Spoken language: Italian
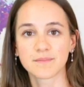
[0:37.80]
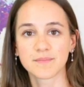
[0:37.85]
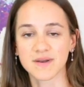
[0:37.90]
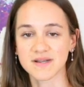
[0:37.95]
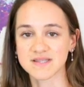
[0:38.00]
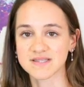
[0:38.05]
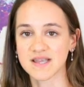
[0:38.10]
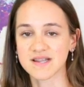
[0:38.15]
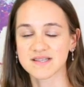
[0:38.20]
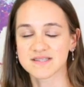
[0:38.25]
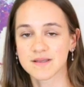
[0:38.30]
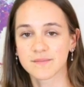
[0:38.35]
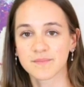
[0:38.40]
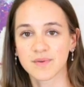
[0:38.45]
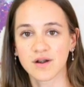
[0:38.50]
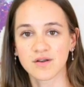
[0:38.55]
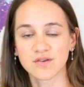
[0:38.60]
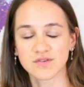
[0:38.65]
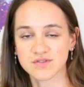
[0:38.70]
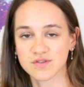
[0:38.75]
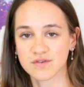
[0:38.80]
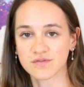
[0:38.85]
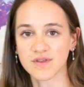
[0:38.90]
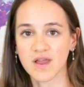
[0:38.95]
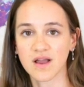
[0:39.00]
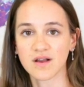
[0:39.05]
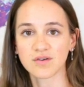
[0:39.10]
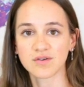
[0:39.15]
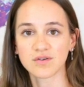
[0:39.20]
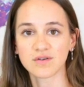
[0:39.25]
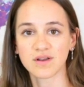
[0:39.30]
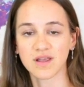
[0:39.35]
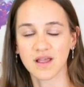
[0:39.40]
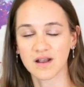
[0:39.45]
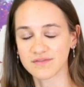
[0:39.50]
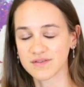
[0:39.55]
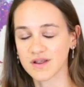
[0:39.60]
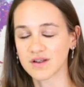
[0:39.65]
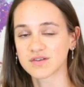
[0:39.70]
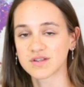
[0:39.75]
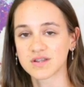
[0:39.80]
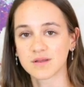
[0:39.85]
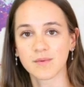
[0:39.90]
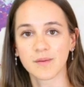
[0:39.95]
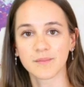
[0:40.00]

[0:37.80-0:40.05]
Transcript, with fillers: per restare sempre al nostro fianco e al fianco dei